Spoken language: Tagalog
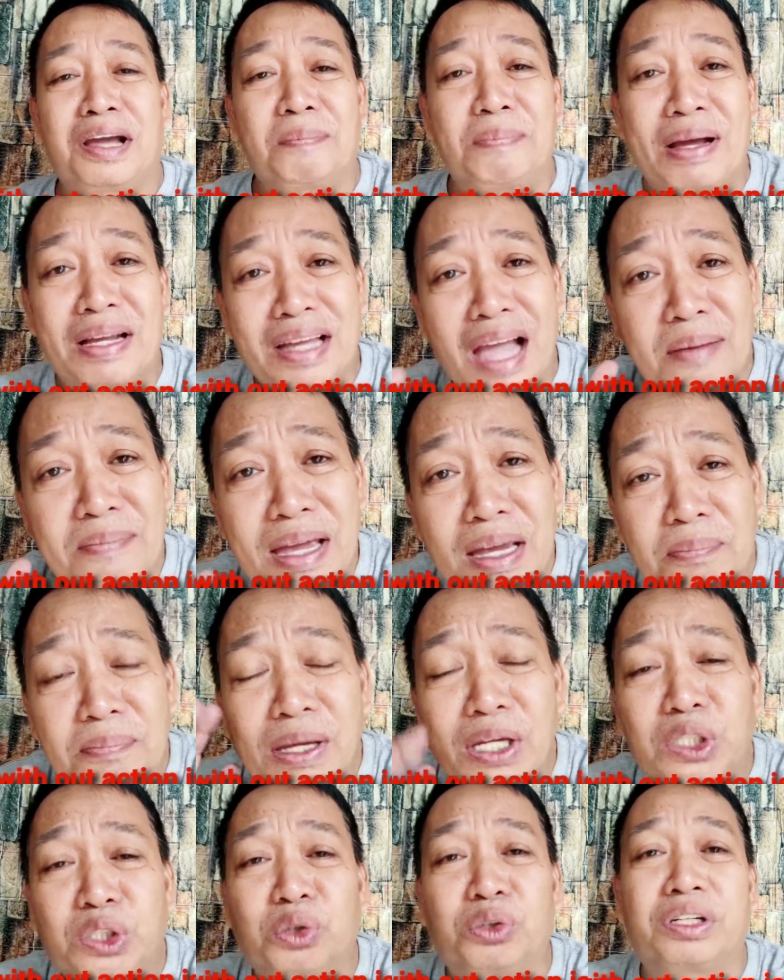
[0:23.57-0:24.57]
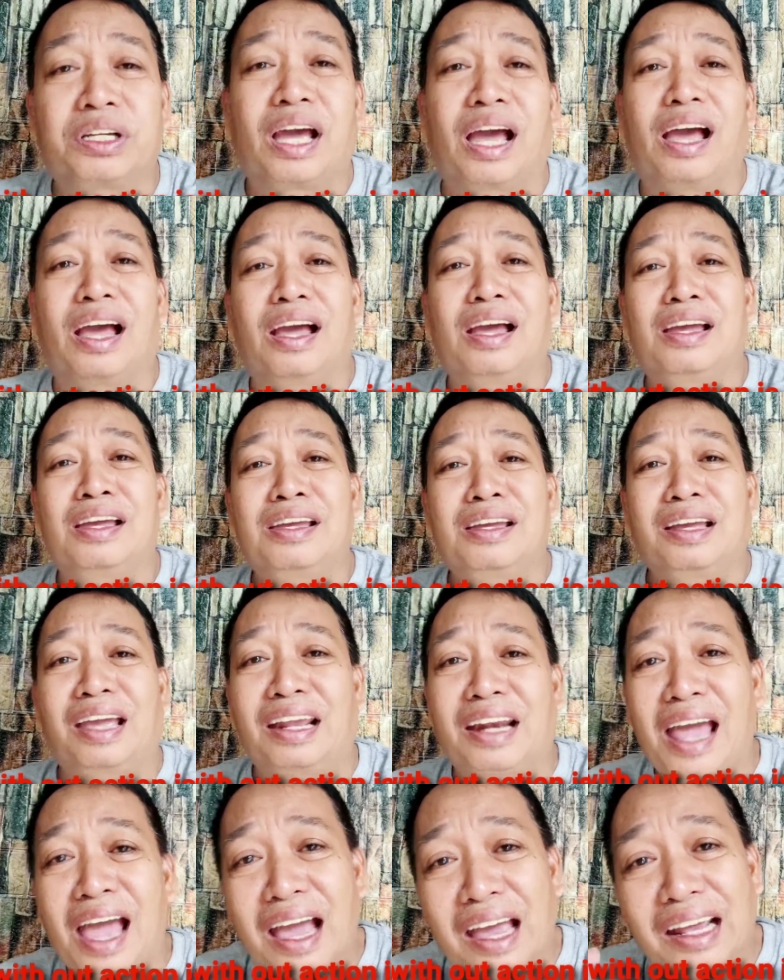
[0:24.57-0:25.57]
Kapag ka may vision ka,
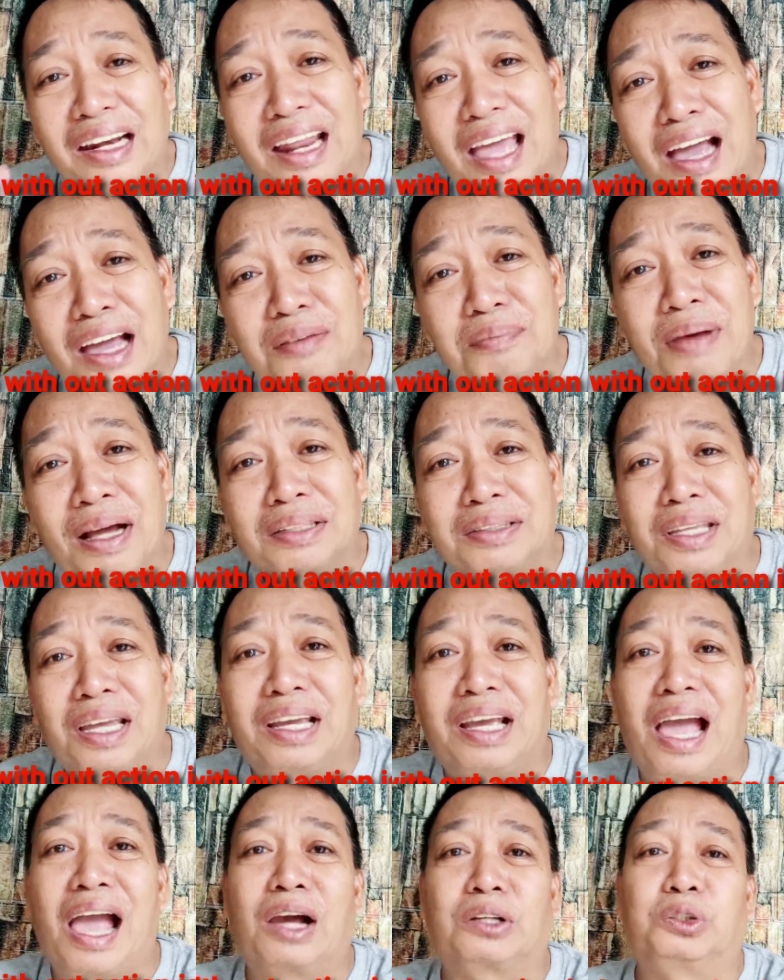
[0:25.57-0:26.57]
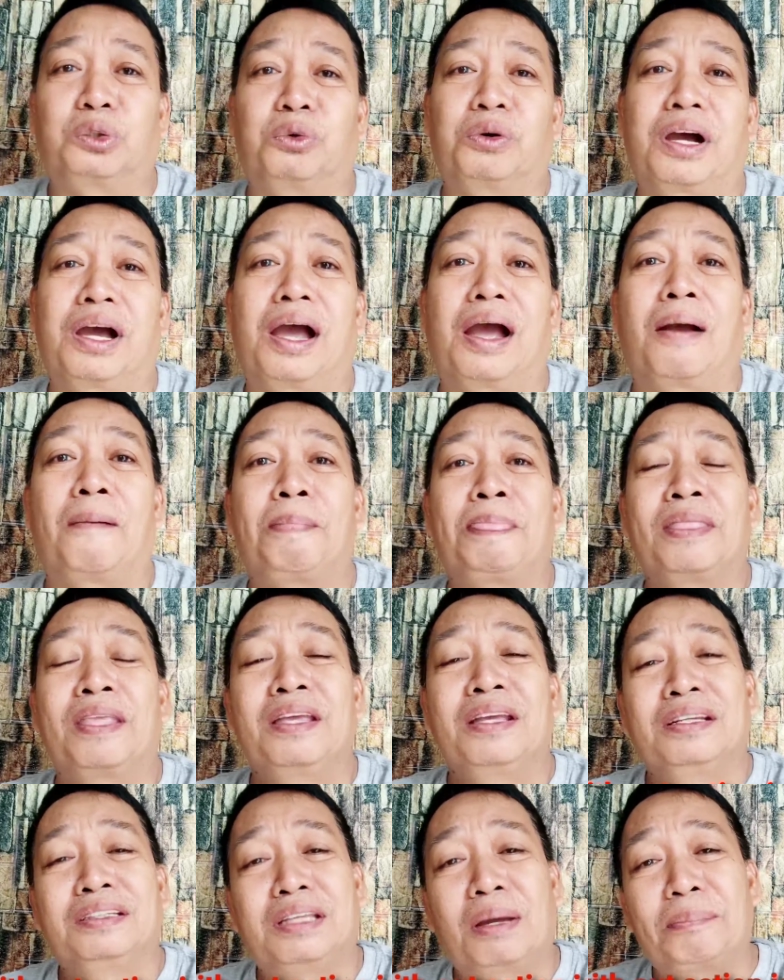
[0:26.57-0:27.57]
kinakailangan mag-take action ka
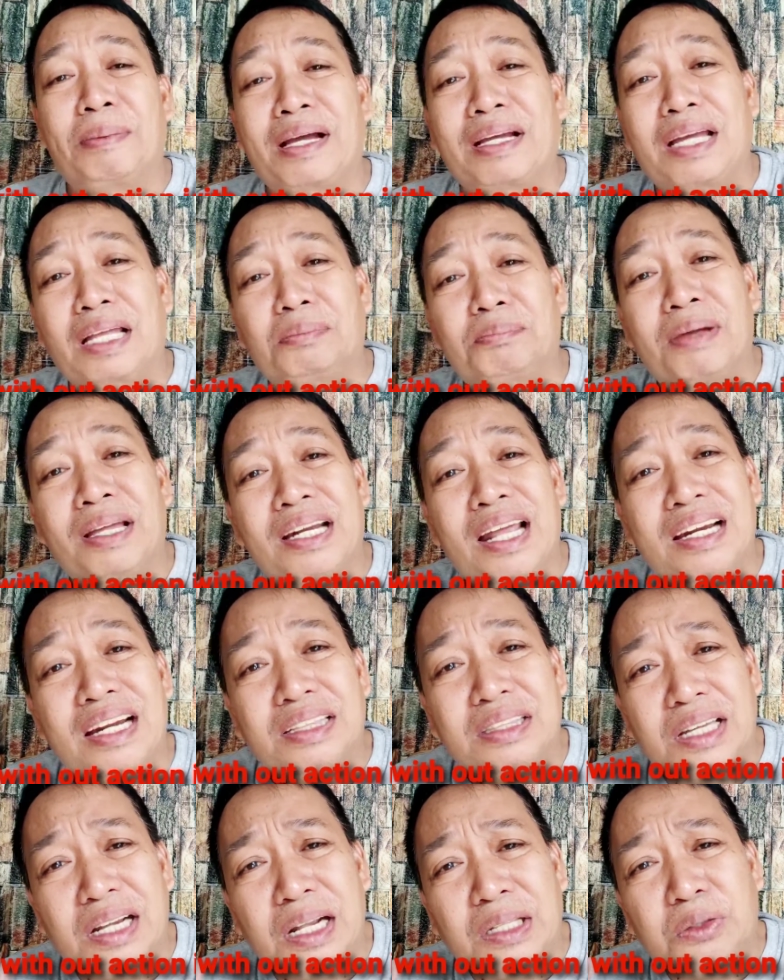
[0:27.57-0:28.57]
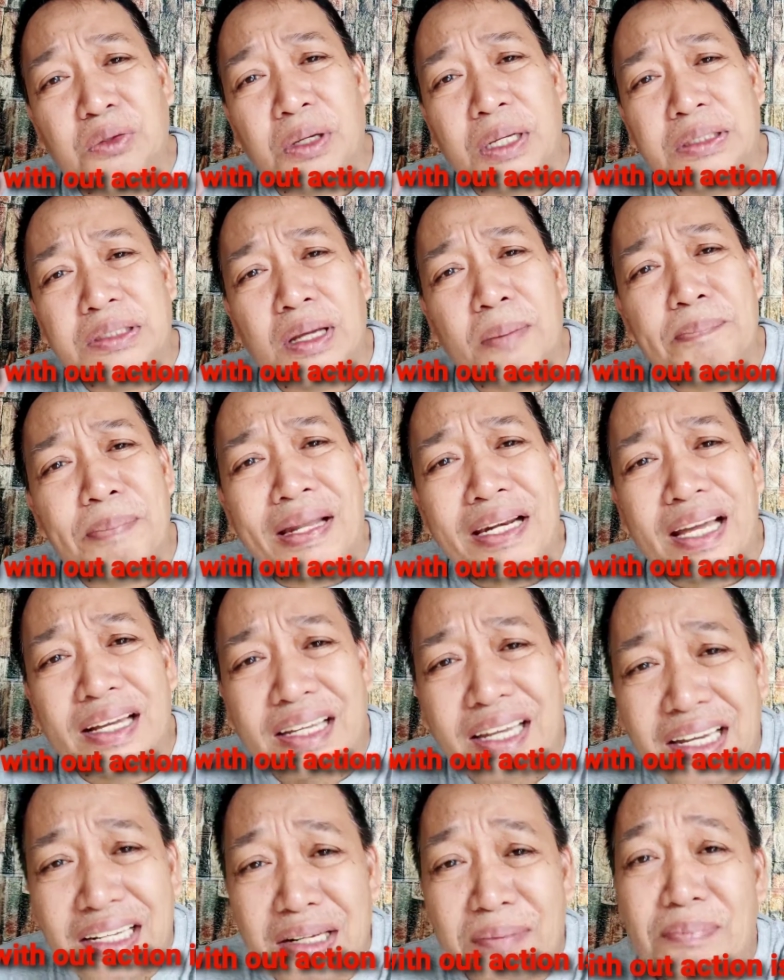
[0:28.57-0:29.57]
sapagkat mananatili itong isang
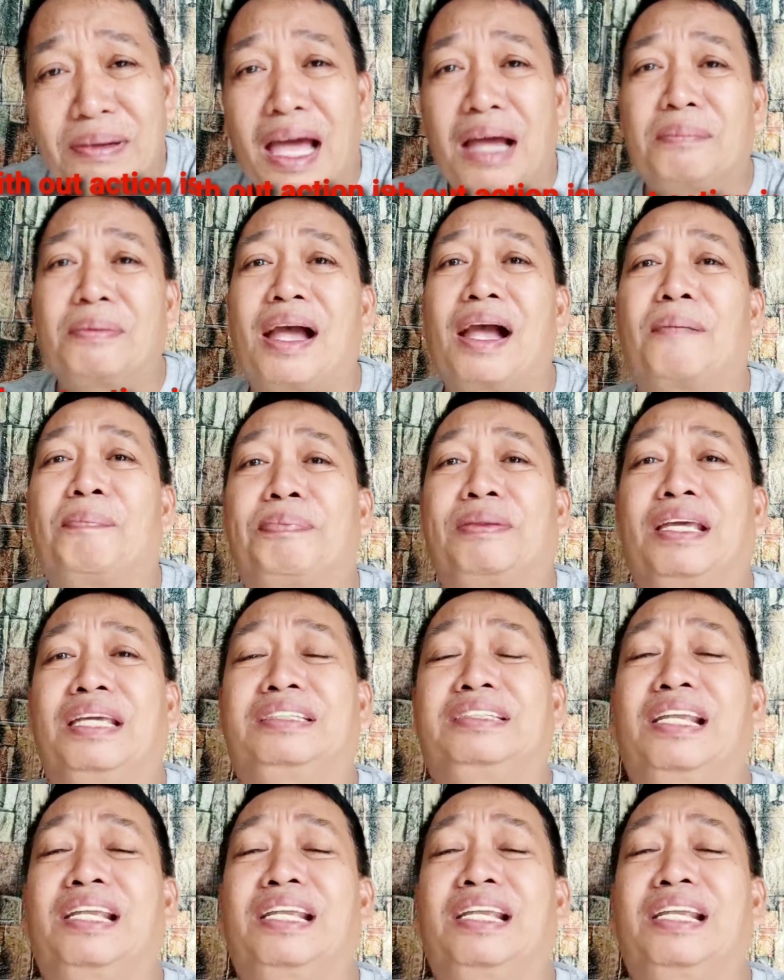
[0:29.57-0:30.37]
panaginip lamang.